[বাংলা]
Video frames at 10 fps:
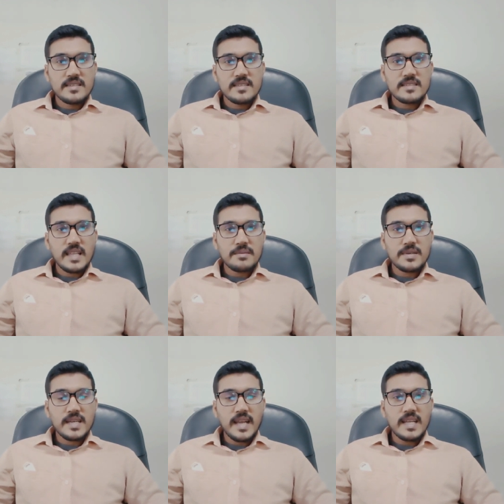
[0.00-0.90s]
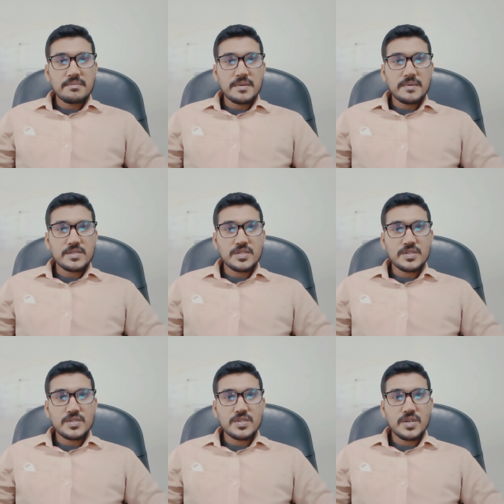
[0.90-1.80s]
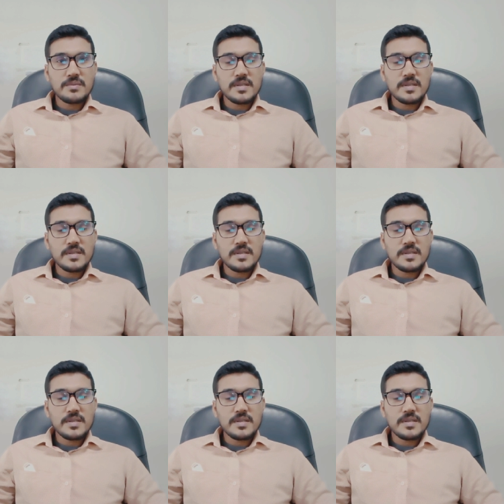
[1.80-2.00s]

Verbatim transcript: তারপরে কালার প্রিপারেশন করতে হবে